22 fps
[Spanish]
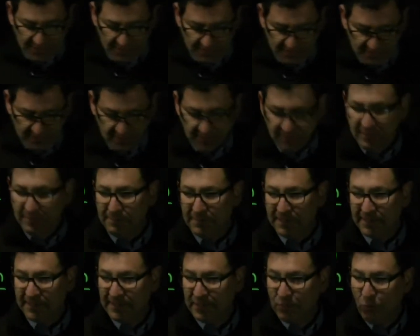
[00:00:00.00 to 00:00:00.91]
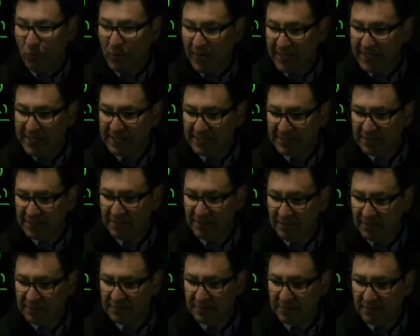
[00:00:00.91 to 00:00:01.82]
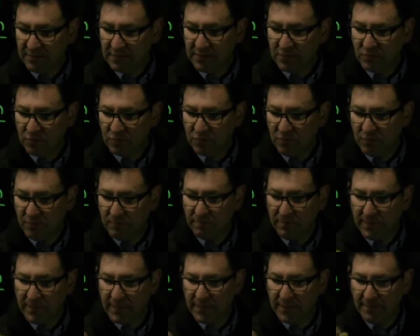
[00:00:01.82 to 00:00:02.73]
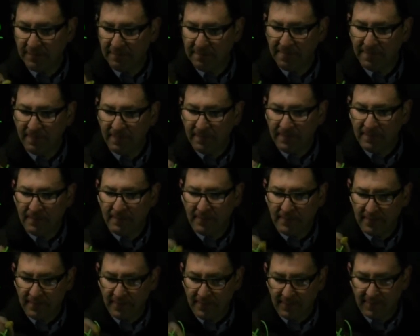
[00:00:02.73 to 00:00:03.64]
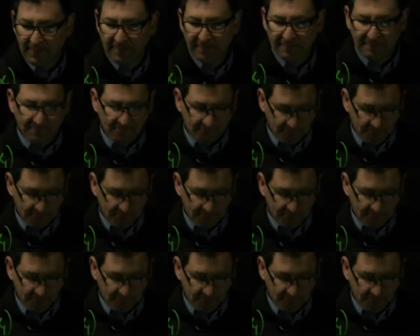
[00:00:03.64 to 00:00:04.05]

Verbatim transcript: eh, particulariza esa distribución para, eh,